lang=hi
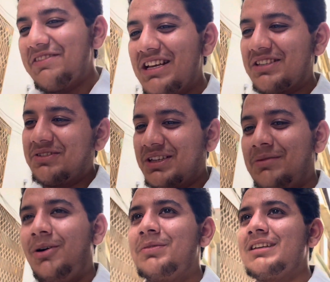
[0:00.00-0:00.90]
अभी ऐसा हुआ कि
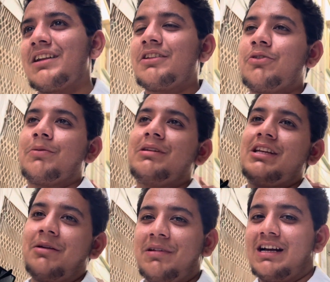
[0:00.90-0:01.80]
वापस आ रहे थे तो एक बंदे
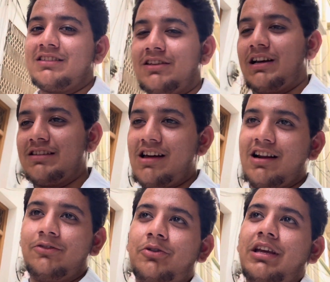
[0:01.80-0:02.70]
ने अपने हाथ से हज़ार का
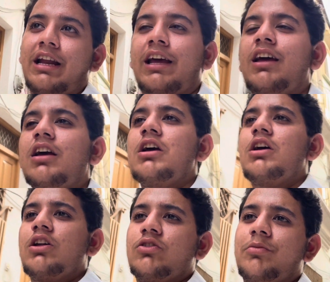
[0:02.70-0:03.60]
नोट गिराया
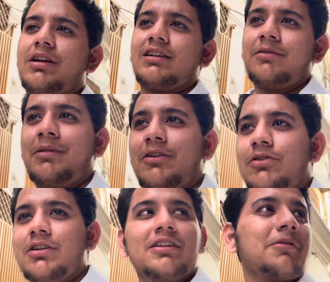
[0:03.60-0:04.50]
तो मेरे कज़न पे
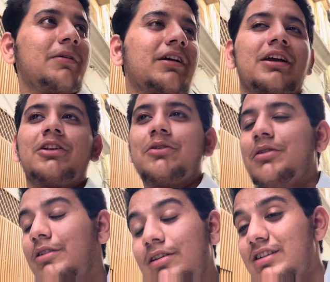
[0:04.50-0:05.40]
उसकी नज़र पड़ गई तो
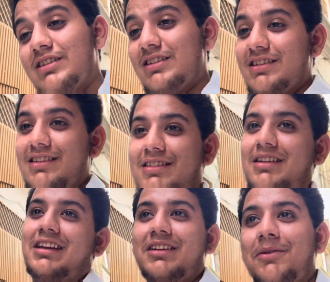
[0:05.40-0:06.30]
कज़न
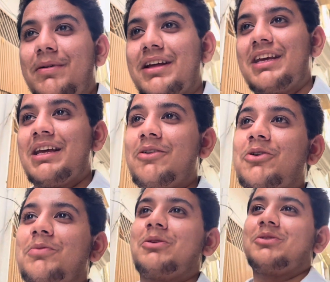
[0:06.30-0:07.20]
की नज़र पड़ गई है
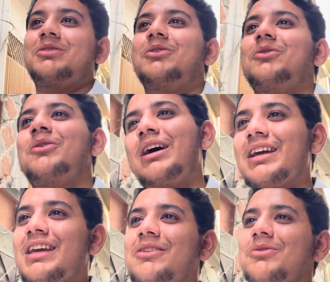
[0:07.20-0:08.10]
नोट पर तो उसने नोट उठा
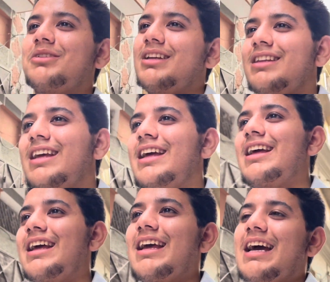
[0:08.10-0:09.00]
के उसको दे दिए
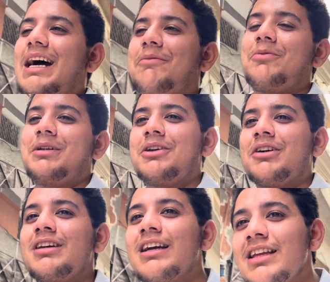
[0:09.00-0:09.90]
अब बंदे को
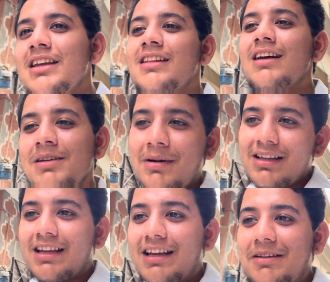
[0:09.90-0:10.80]
अच्छा कहते ये था समा
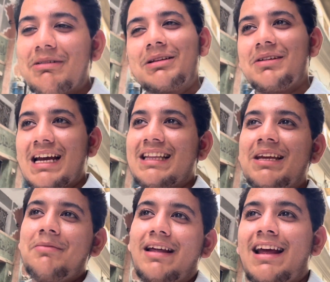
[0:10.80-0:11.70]
दे मतलब ये कहते
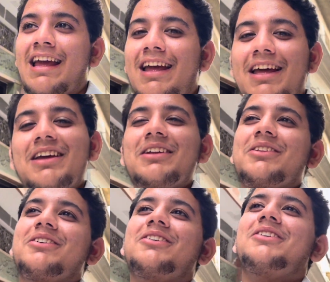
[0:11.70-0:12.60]
ये मेरा है
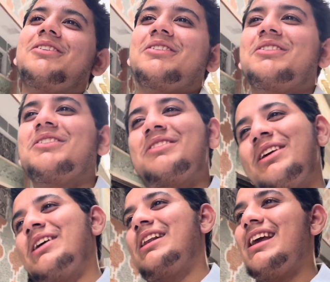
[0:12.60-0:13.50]
तो उसने
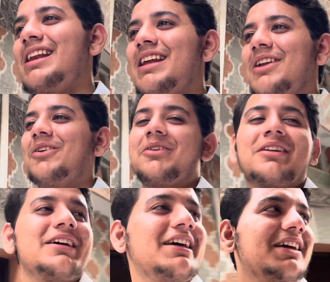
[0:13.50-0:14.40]
ले लिए नोट
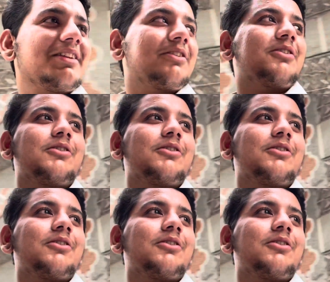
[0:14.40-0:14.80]
तो